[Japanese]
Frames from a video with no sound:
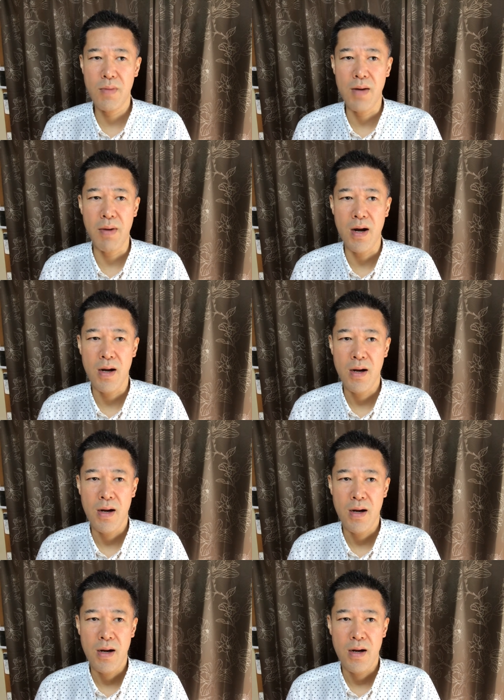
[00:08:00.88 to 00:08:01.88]
まあまあ、
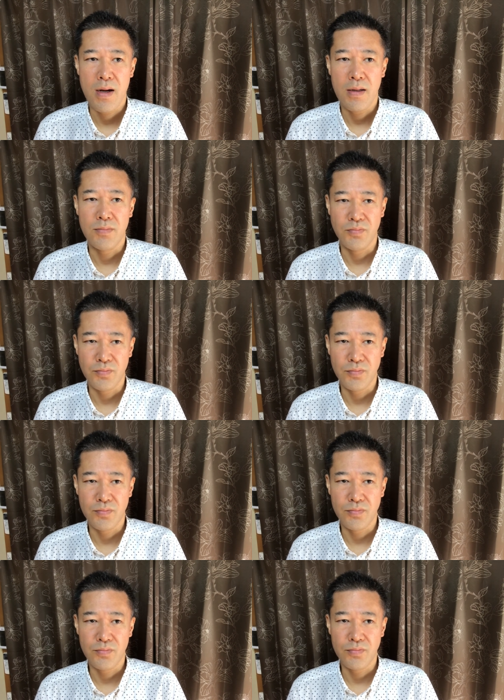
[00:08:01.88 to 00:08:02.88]

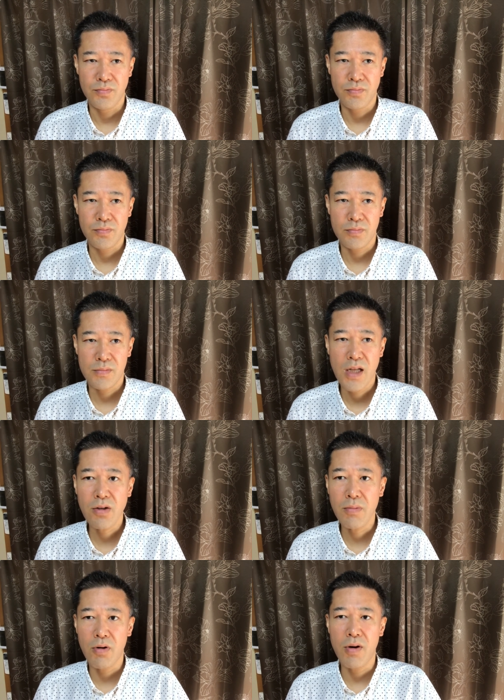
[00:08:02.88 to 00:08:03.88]

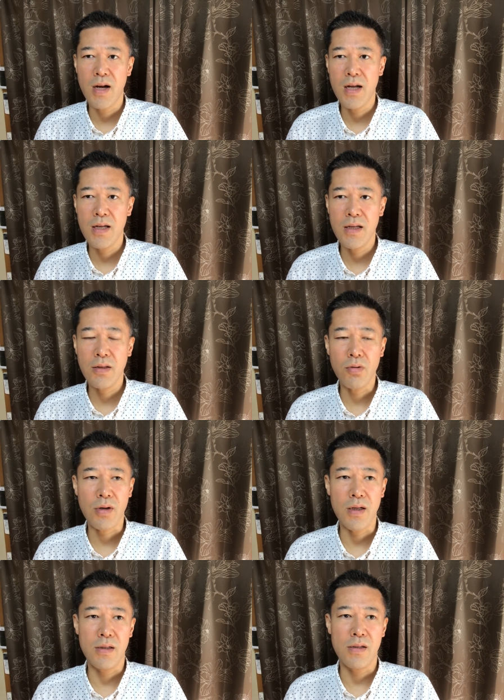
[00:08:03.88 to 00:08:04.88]
例えばお笑いと
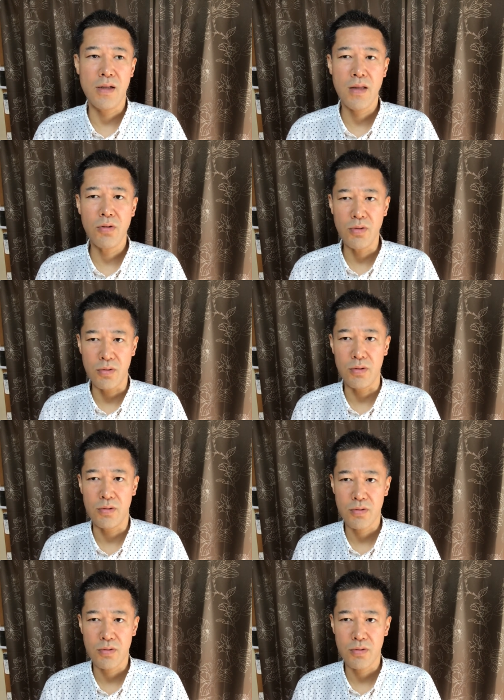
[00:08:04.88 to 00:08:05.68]
かやと、